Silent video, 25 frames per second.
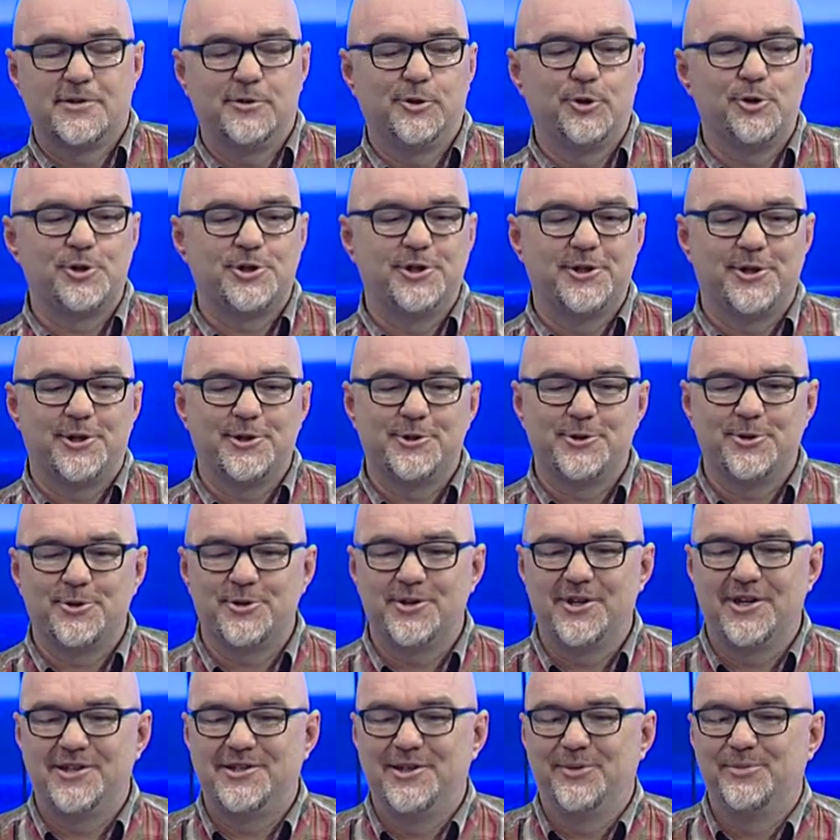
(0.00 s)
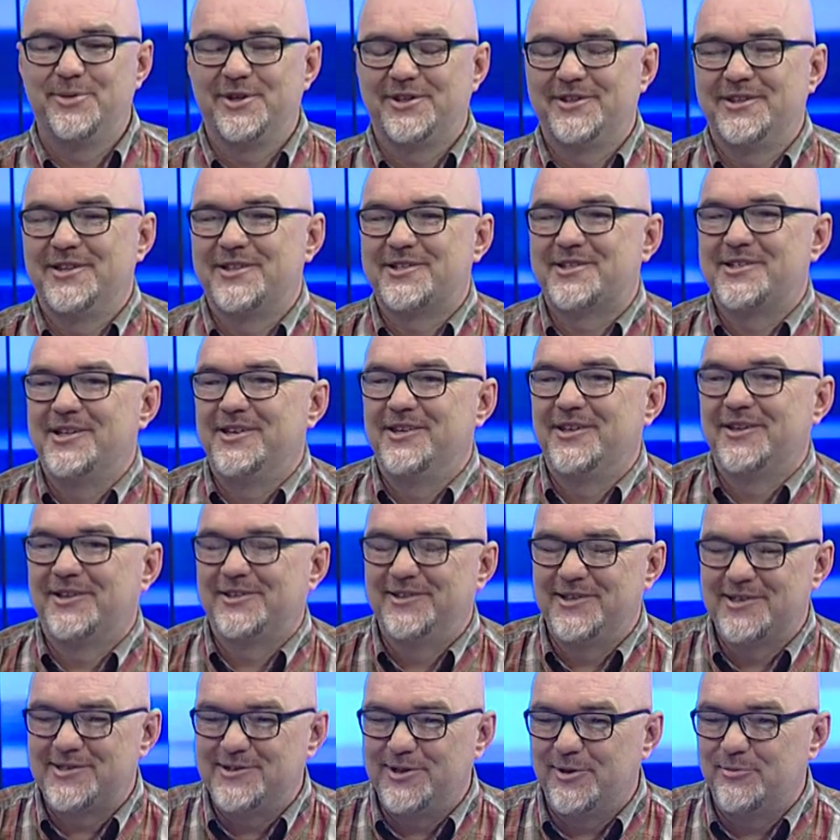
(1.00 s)
сложно рассуждать об
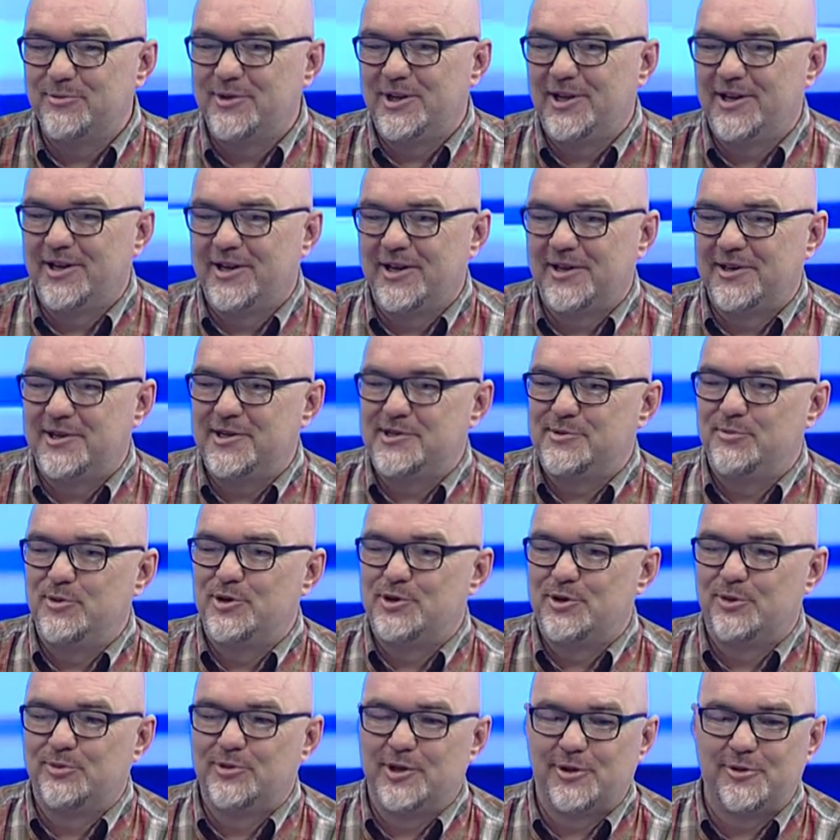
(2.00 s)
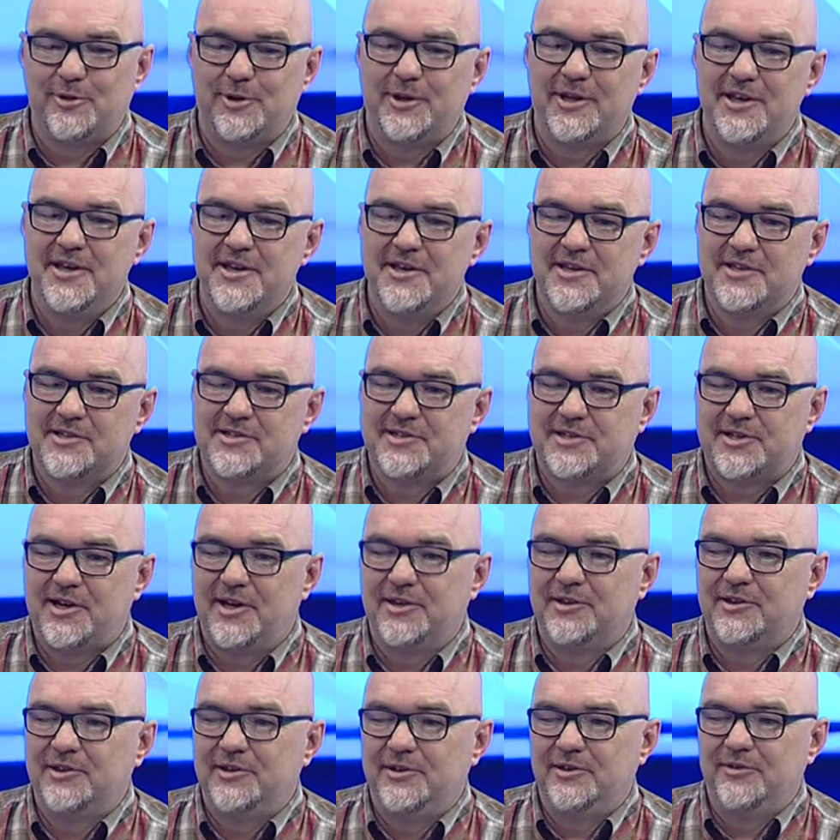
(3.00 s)
отношениях. На самом деле хоккей с мячом такой
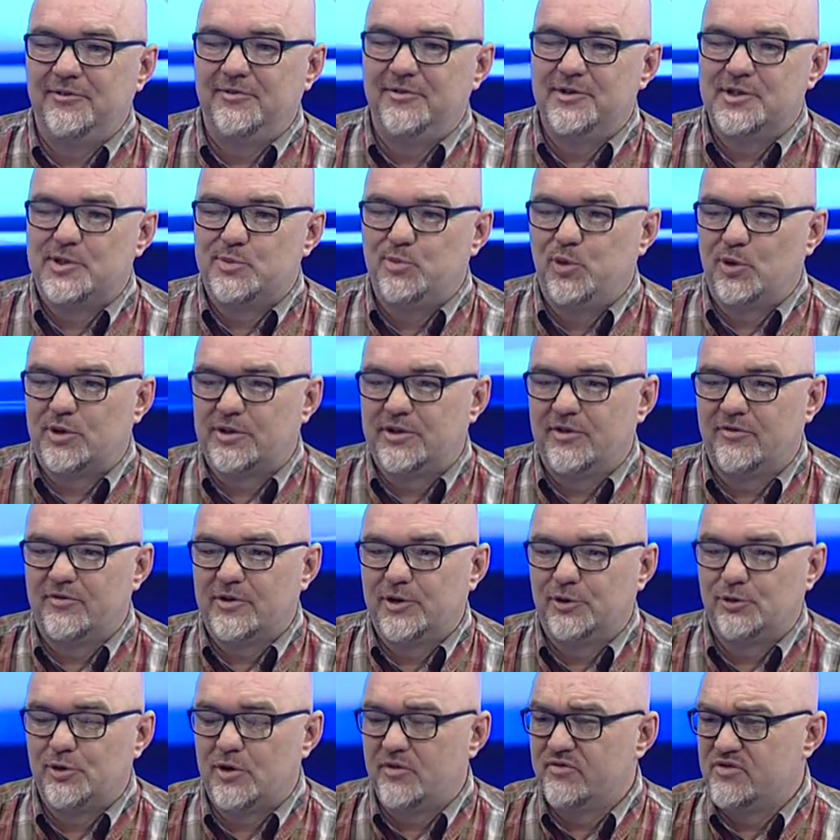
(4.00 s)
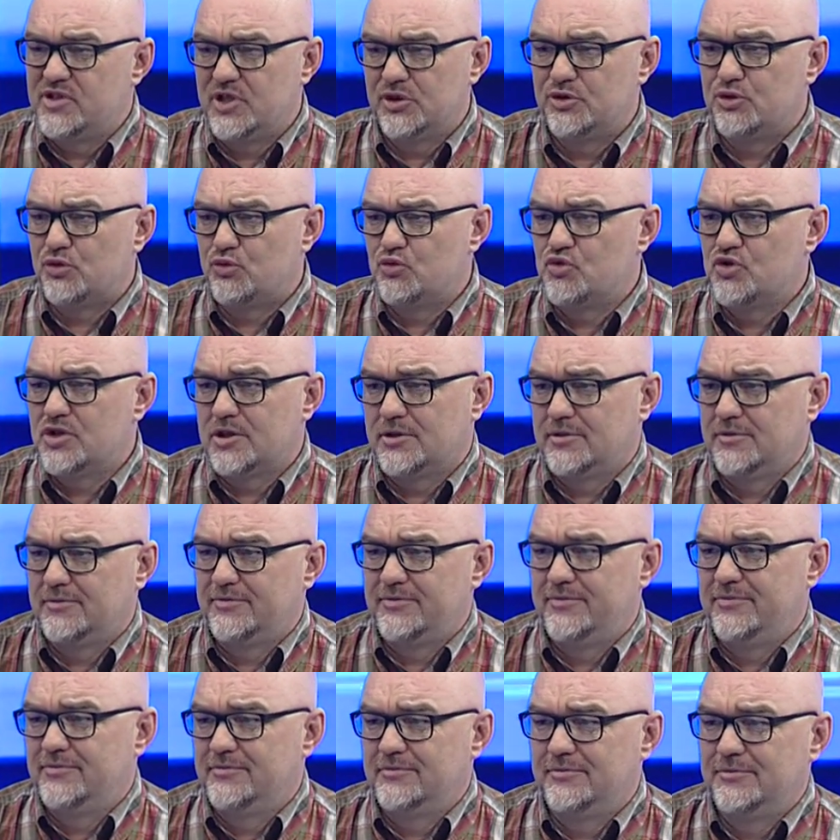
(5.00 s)
странный вид спорта, в котором все дружат.
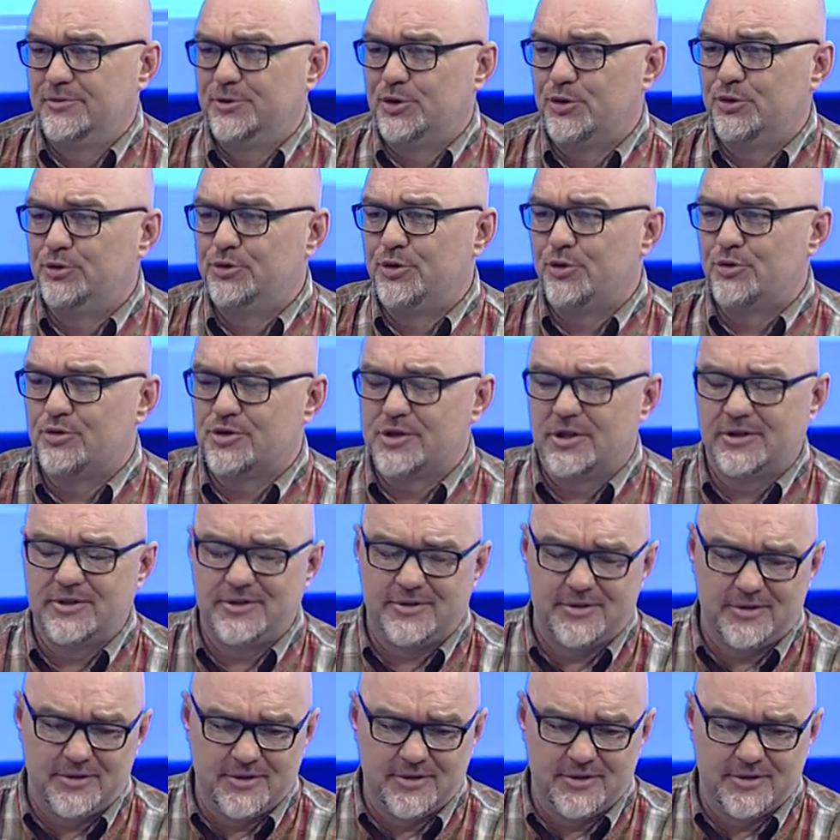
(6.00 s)
Да, дружат да,